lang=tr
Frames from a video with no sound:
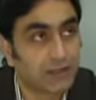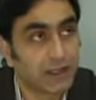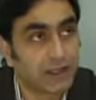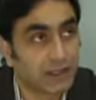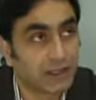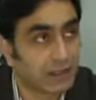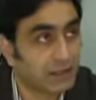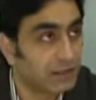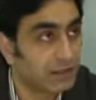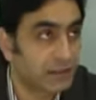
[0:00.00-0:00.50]

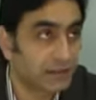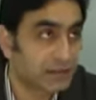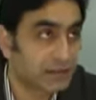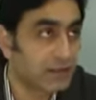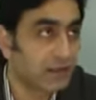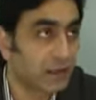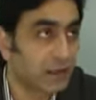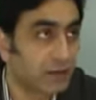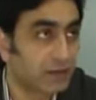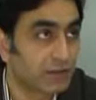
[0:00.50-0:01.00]
yani elde
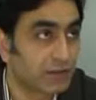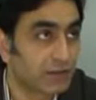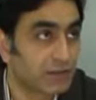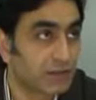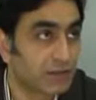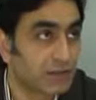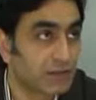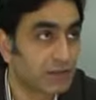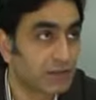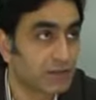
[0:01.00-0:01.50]
etse yahut
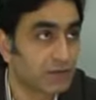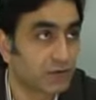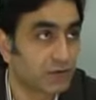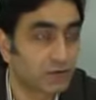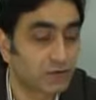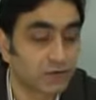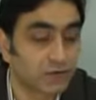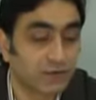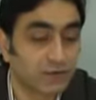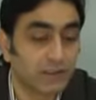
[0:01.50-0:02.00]
etmese
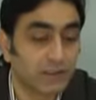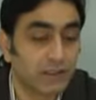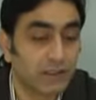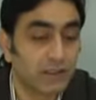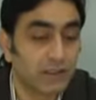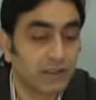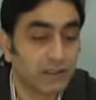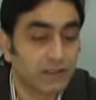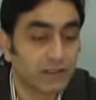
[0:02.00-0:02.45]
sorunu değil.